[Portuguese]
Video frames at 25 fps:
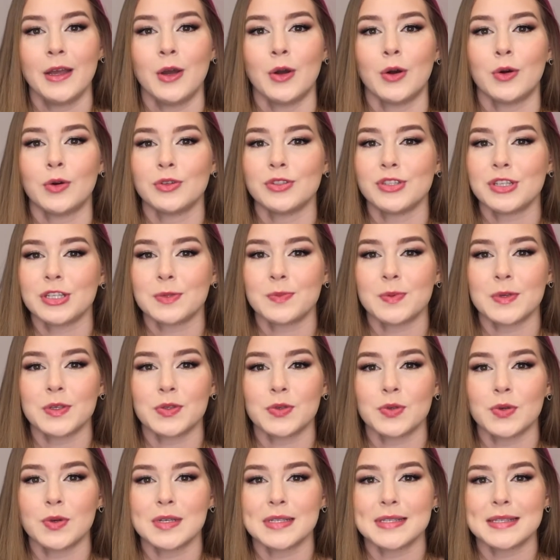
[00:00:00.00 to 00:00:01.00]
onde as
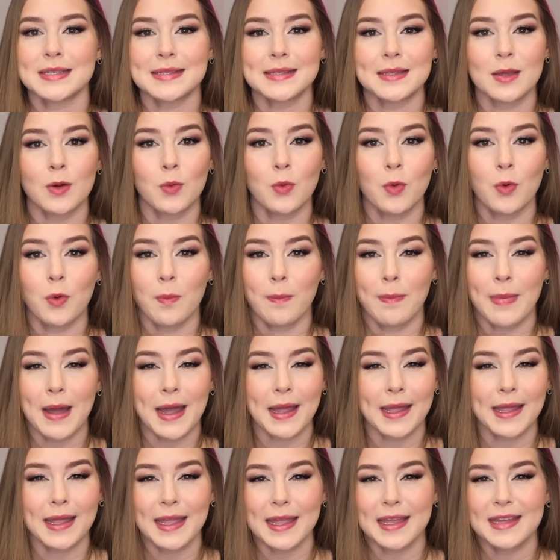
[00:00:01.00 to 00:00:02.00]
pessoas estão com
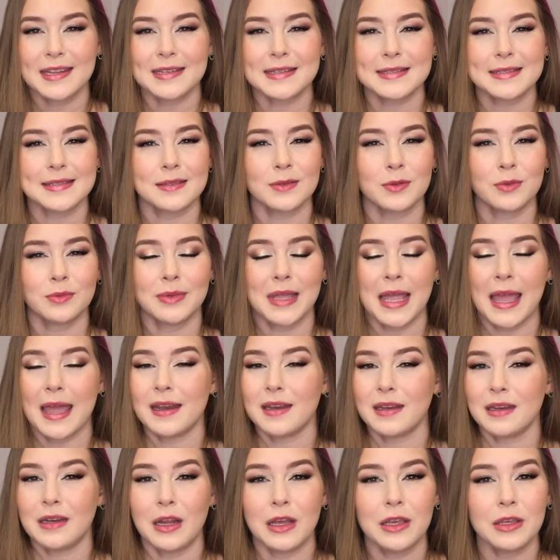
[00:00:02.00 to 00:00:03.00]
barreiras, não
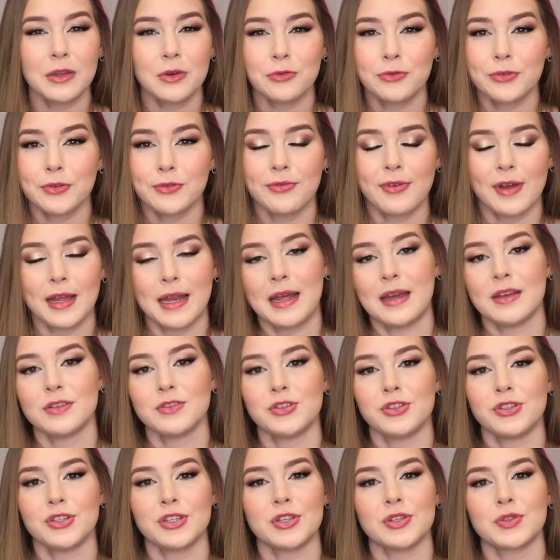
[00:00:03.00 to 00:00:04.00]
querem nem ouvir falar
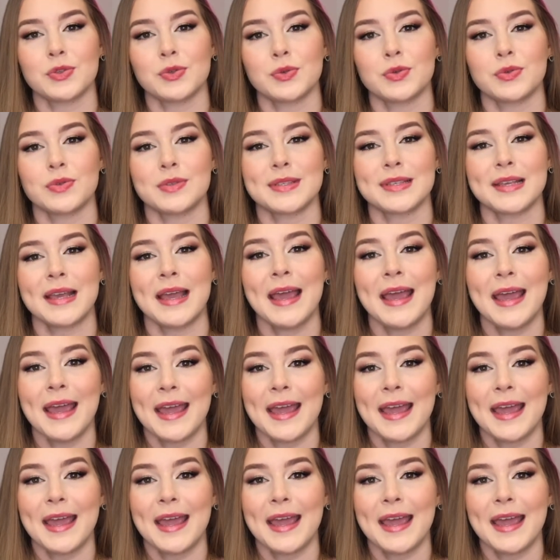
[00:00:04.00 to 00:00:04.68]
de Jesus.